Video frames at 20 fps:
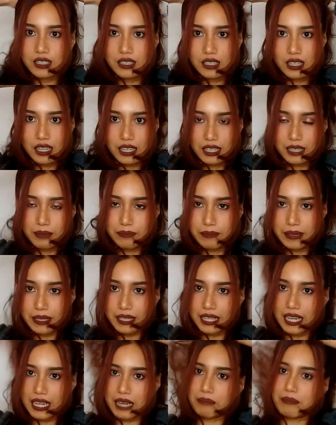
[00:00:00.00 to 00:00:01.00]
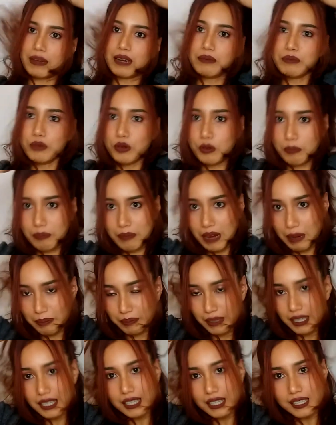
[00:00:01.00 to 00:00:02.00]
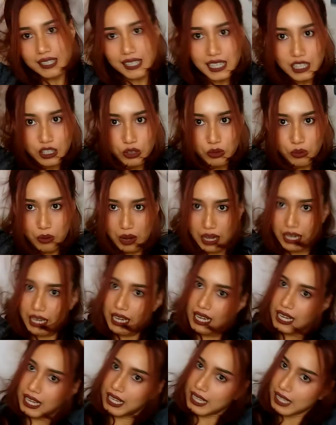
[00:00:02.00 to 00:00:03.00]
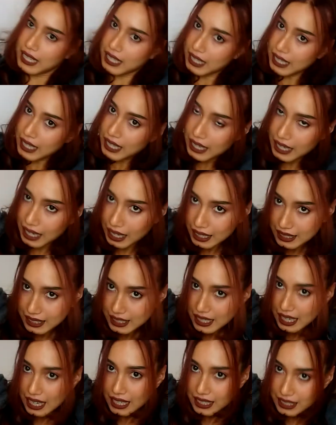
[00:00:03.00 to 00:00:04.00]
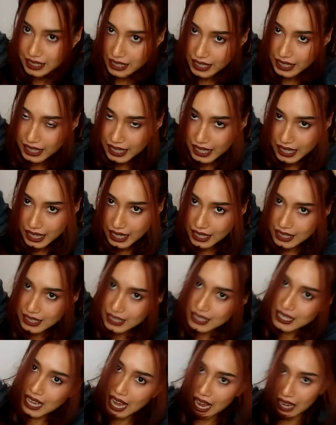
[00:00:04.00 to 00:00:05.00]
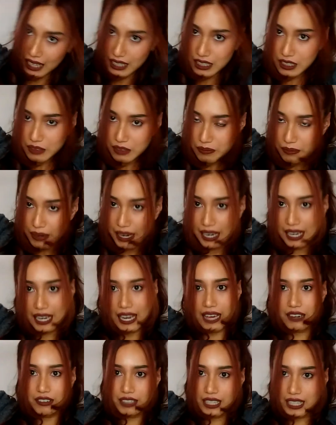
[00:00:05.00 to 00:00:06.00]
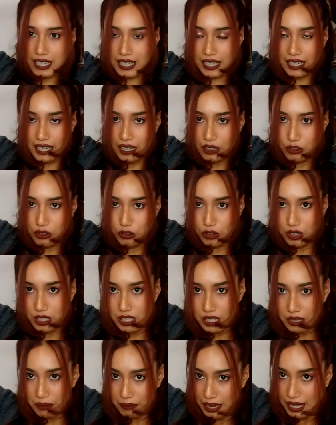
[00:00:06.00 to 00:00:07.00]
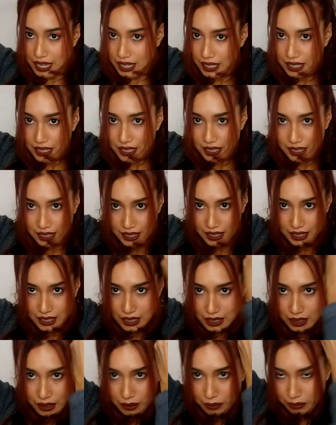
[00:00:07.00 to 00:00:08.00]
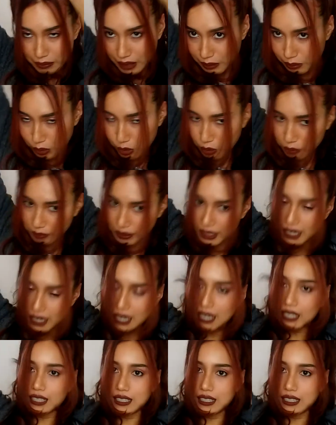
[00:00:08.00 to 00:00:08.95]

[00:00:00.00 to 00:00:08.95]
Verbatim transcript: อันนี้เป็นการมัดผมแบบครึ่งหัวค่ะหลังจากที่สางขึ้นไปแล้วนะคะเราก็จะมามัดผมกัน